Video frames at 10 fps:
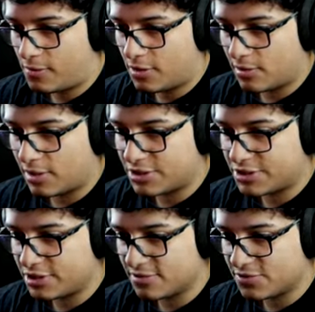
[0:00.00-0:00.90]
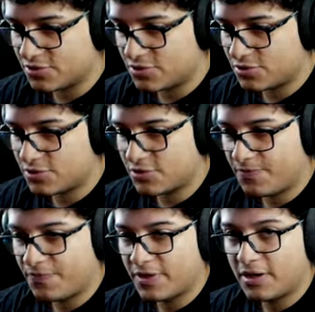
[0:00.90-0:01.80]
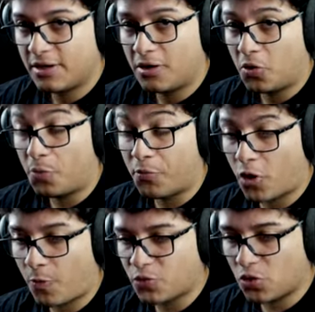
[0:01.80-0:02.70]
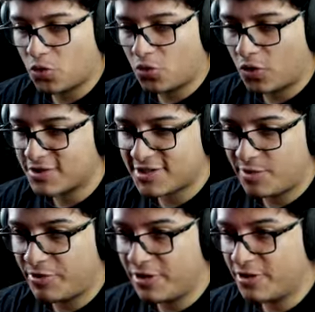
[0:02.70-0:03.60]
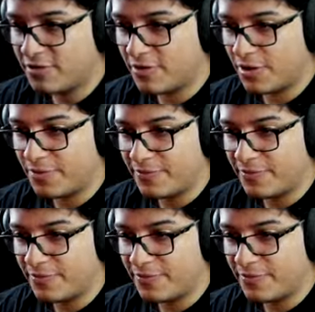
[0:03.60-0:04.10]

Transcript: Vamos lá, chegamos. Um Procoptodon. Nossa, que perigo, velho.